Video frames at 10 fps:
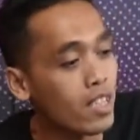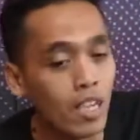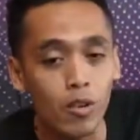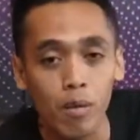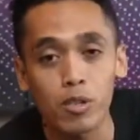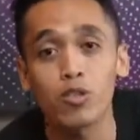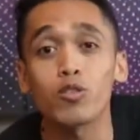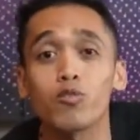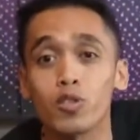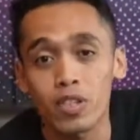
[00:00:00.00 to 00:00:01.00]
kita ini habis
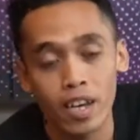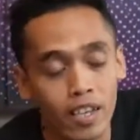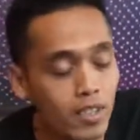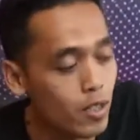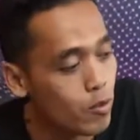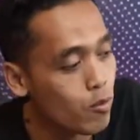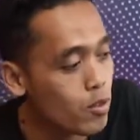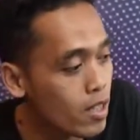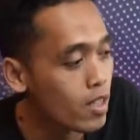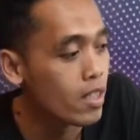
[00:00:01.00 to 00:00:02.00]
diskusi gengs
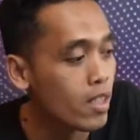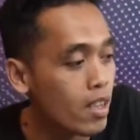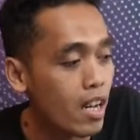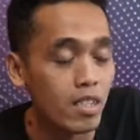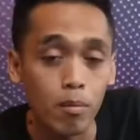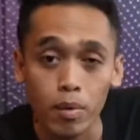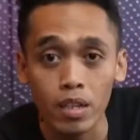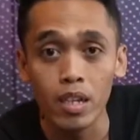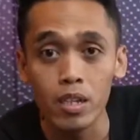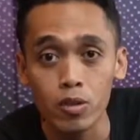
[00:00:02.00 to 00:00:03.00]
Diskusi, customer
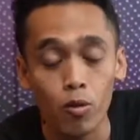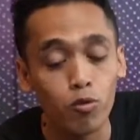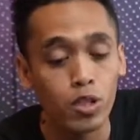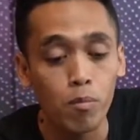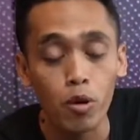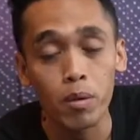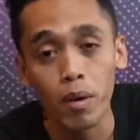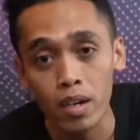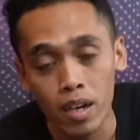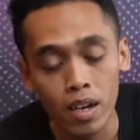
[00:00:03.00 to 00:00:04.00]
tadi solusinya mau
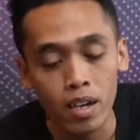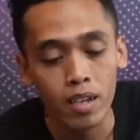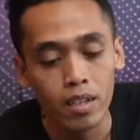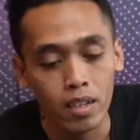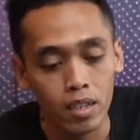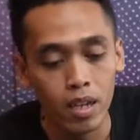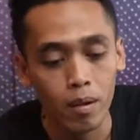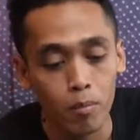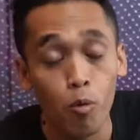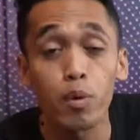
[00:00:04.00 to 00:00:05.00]
gimana Tentang
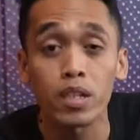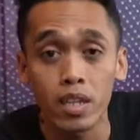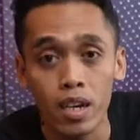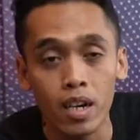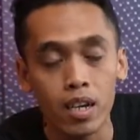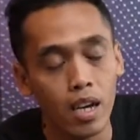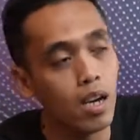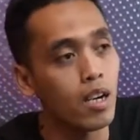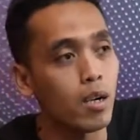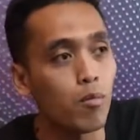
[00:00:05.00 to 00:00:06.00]
mobilnya
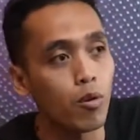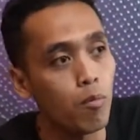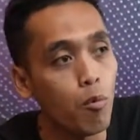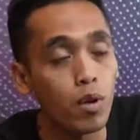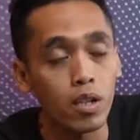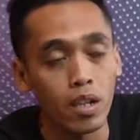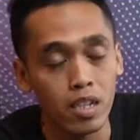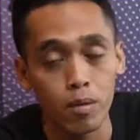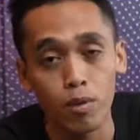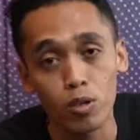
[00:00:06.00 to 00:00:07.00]
Nah, ke mobil
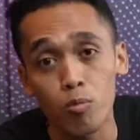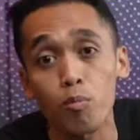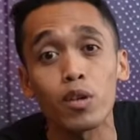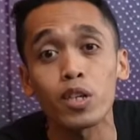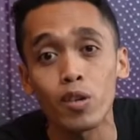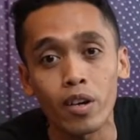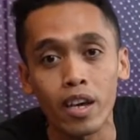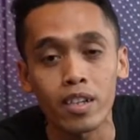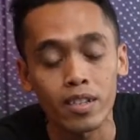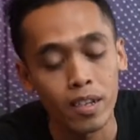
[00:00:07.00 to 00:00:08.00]
customer itu mobil Leo
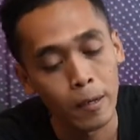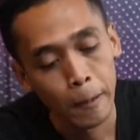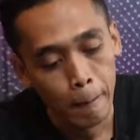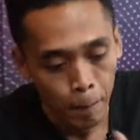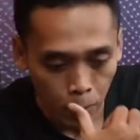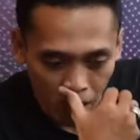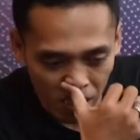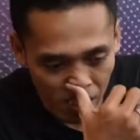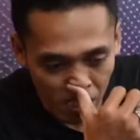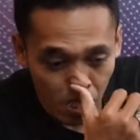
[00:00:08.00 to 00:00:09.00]
gengs Nah,
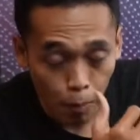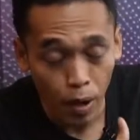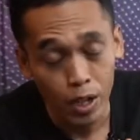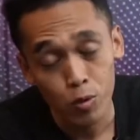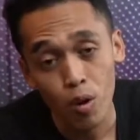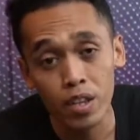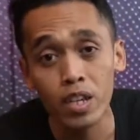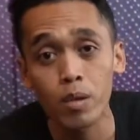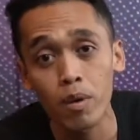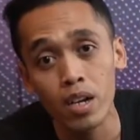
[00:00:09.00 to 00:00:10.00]
jadi dia pengen suaranya
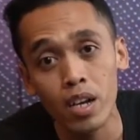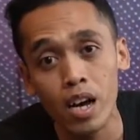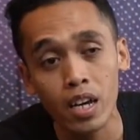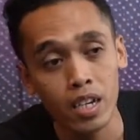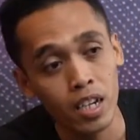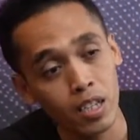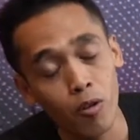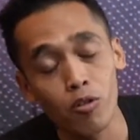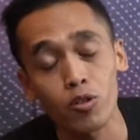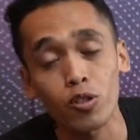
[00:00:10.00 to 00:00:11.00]
gimana Akhirnya kita
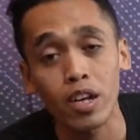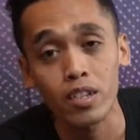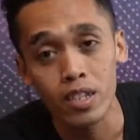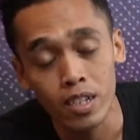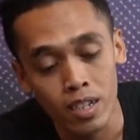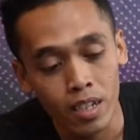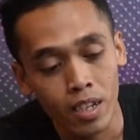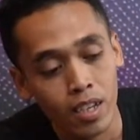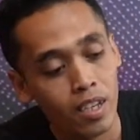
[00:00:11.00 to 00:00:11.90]
konsultasi